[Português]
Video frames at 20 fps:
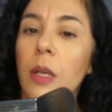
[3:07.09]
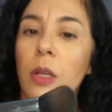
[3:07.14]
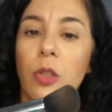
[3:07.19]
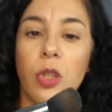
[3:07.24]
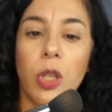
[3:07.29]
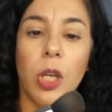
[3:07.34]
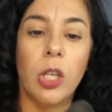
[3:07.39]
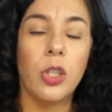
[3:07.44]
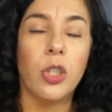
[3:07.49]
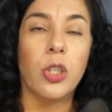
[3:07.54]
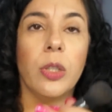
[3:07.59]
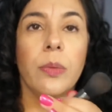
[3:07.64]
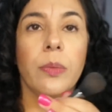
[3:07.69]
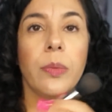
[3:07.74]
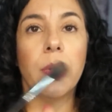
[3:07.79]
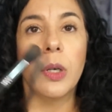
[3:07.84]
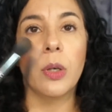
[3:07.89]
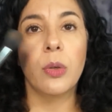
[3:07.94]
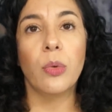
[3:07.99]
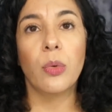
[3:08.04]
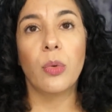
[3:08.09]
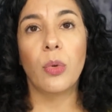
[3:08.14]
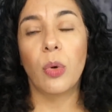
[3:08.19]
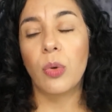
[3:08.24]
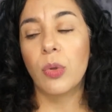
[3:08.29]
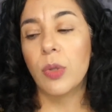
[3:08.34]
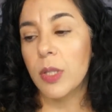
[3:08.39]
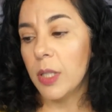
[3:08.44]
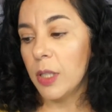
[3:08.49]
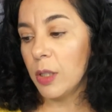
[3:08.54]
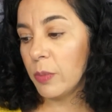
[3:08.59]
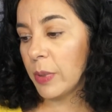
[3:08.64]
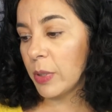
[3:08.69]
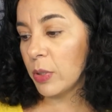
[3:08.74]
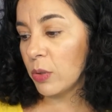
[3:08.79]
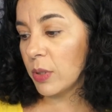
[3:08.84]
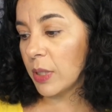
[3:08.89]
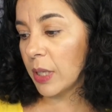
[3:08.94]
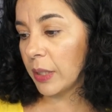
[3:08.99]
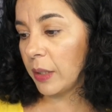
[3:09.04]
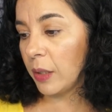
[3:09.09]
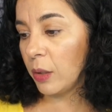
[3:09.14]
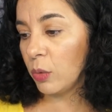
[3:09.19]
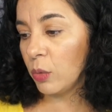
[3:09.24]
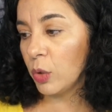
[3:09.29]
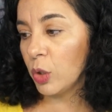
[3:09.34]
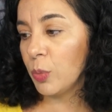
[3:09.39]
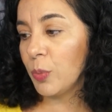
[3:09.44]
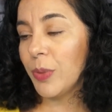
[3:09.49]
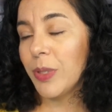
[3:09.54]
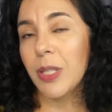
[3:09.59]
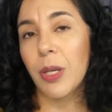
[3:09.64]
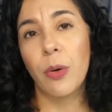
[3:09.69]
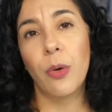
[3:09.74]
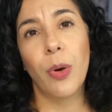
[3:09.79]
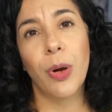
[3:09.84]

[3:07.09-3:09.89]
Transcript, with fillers: E, gente, eu não tô conseguindo mais usar nenhum outro pincel.